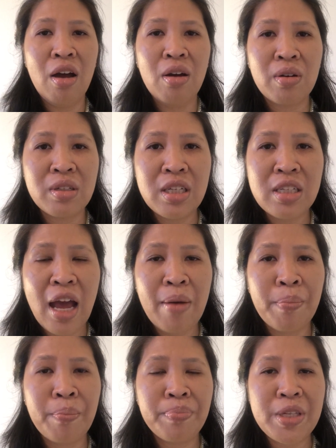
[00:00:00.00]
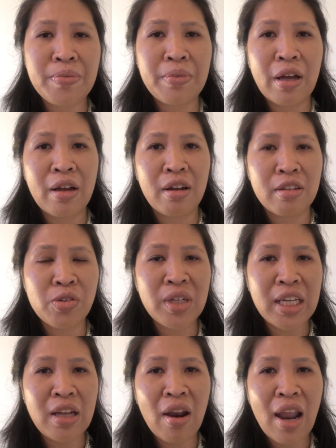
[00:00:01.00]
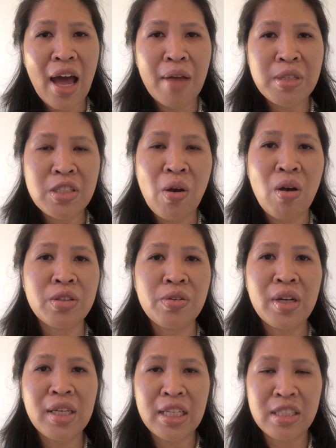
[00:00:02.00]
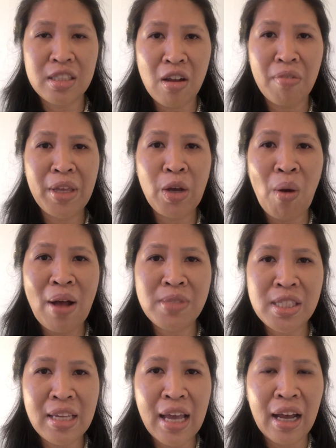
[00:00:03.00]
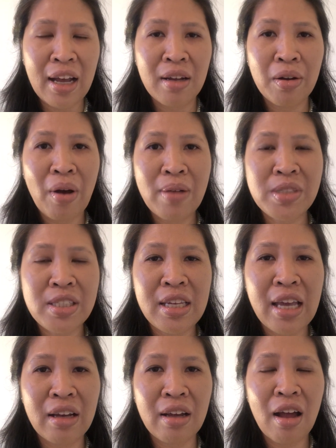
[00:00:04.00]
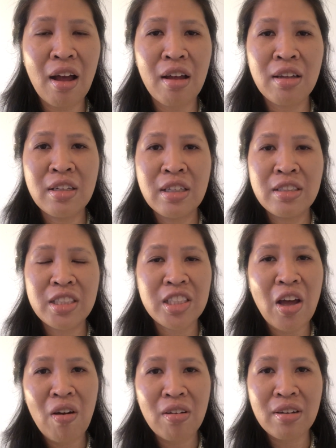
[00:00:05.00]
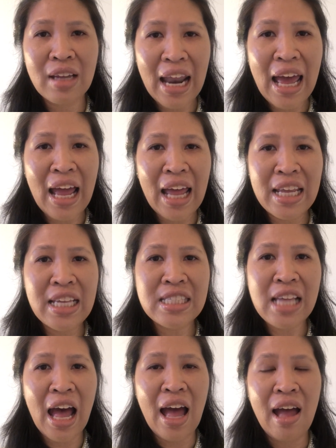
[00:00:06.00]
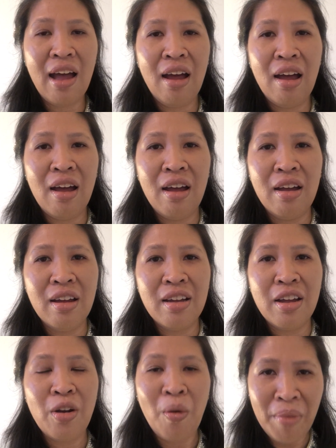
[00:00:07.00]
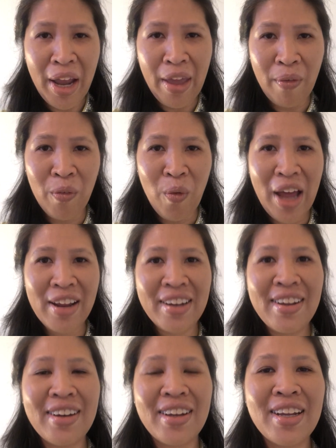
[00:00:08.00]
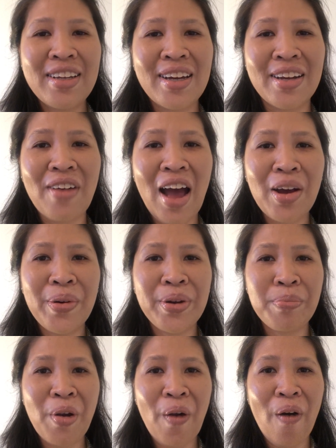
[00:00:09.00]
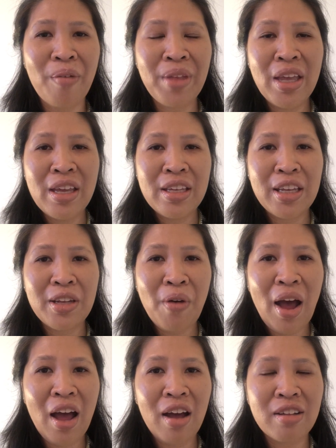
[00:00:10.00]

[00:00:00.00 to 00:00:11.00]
คนที่ทำธุรกิจออนไลน์เป็นเจ้าของธุรกิจจะต้องมีความเสี่ยงค่ะความเสี่ยงก็จะต้องกล้าที่จะล้มเหลวว่างั้นเถอะถ้าเกิดว่าคุณพร้อมคิดว่า